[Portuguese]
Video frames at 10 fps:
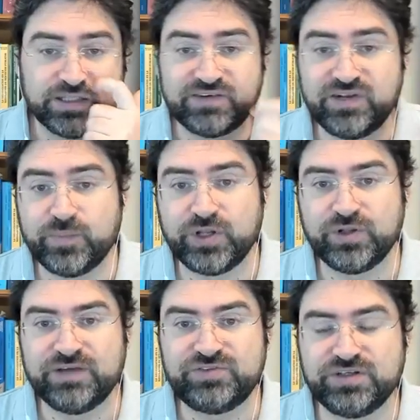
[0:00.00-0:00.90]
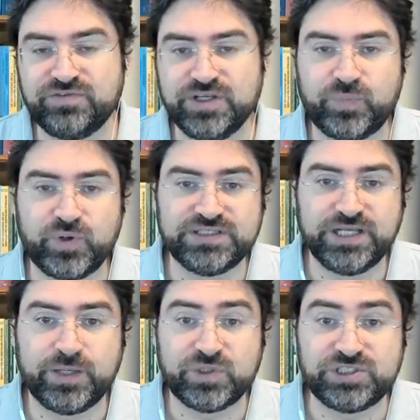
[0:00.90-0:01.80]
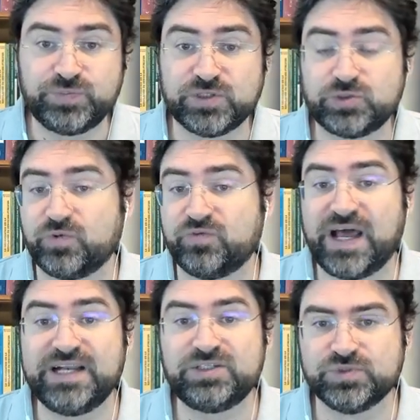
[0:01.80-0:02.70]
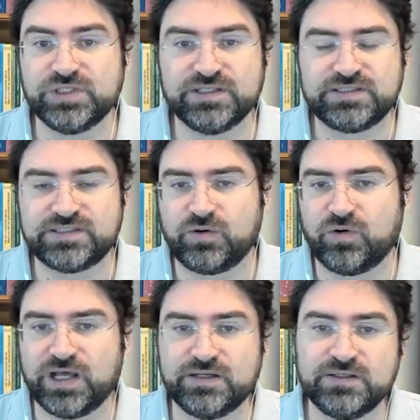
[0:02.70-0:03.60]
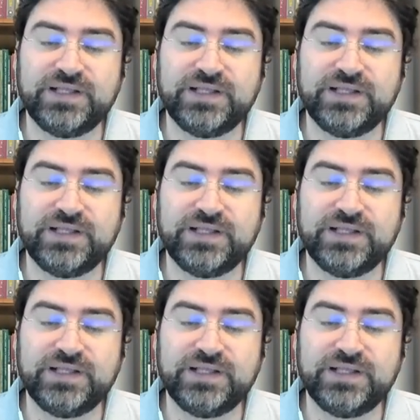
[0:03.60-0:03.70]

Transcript: Eu estava lembrando na FGV, por exemplo, a gente passou por várias mudanças agora.